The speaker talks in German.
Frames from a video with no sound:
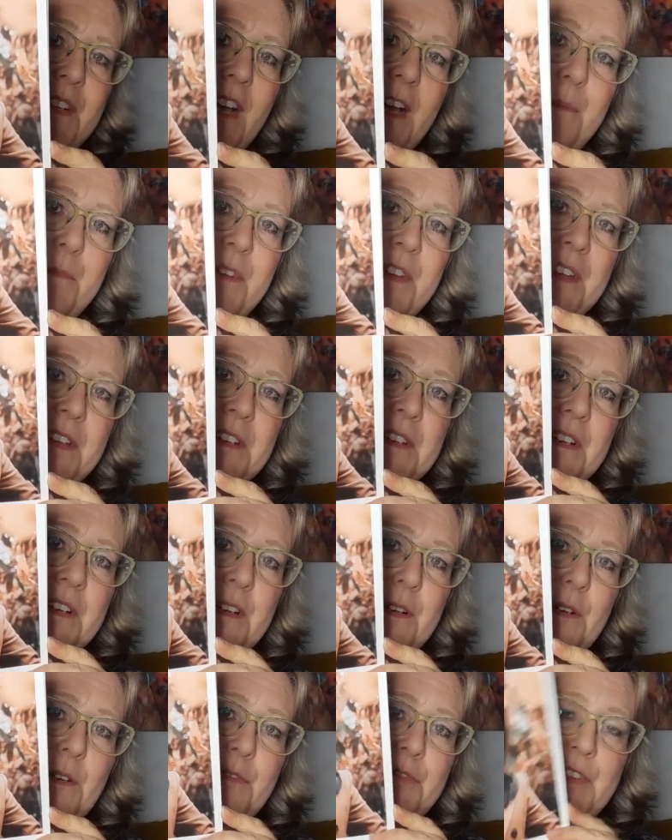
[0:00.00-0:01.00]
Dame hier
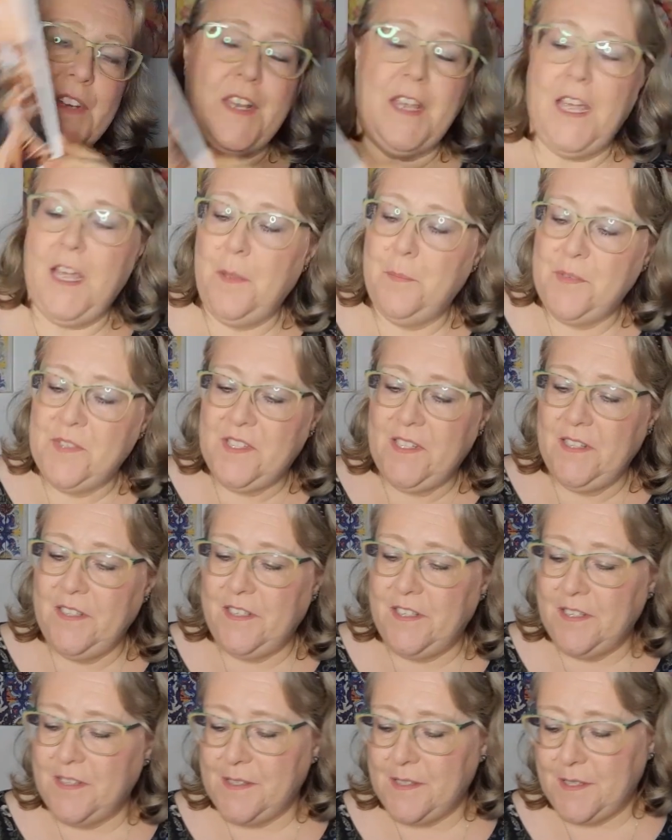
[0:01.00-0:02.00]
drauf, die
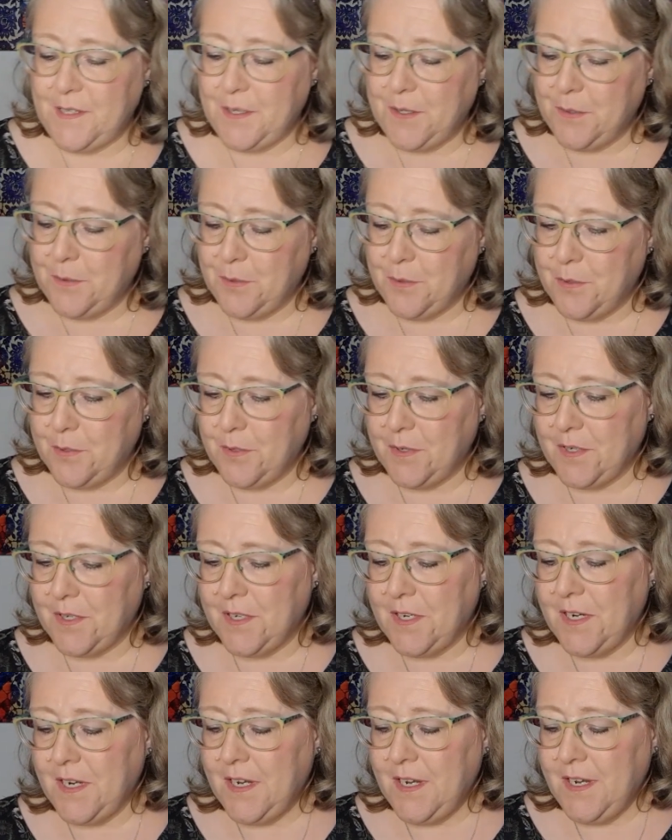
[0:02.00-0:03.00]
Herbstedition.